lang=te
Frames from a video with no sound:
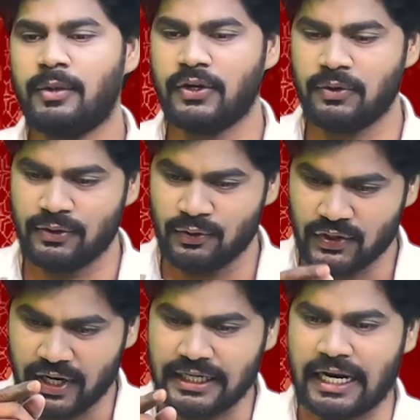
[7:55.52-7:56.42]
మీరు
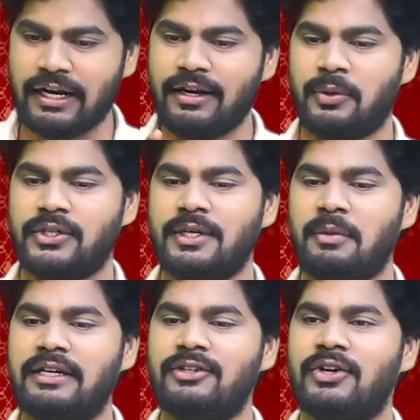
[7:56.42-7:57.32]
నువ్వు గ్రేట్ అన్నాను ఇప్పుడు
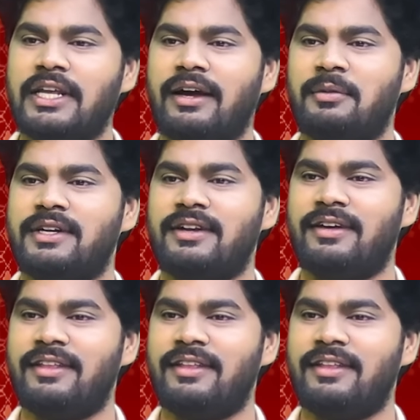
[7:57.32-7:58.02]
సినిమా ఇటు కొట్టా అందుకే